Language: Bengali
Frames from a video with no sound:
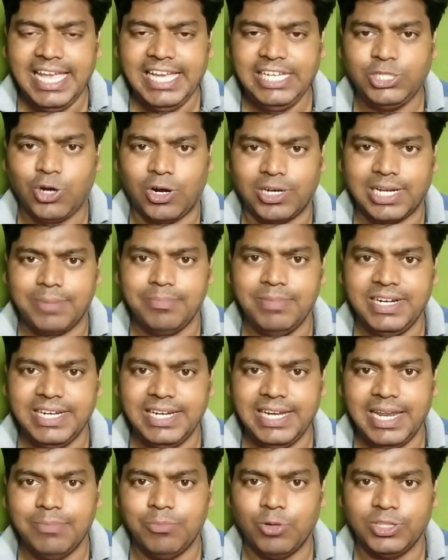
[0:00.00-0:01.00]
এই ছটা
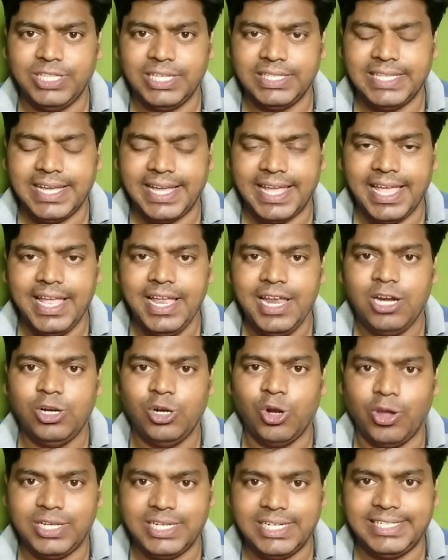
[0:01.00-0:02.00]
মেডেলের মধ্যে থেকে
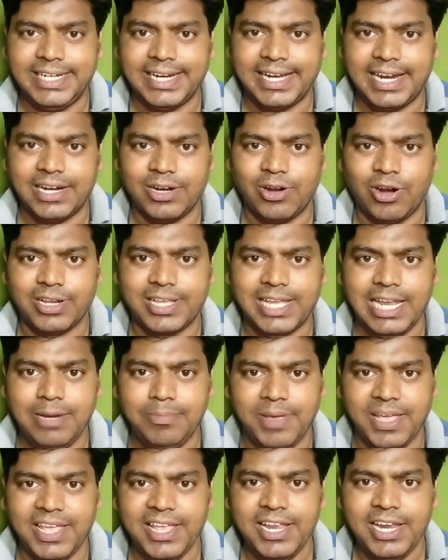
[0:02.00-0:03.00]
ন টাকার ঘর
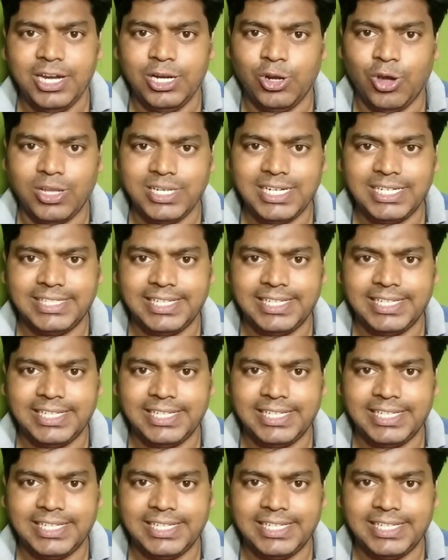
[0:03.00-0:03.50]
খেলবে ন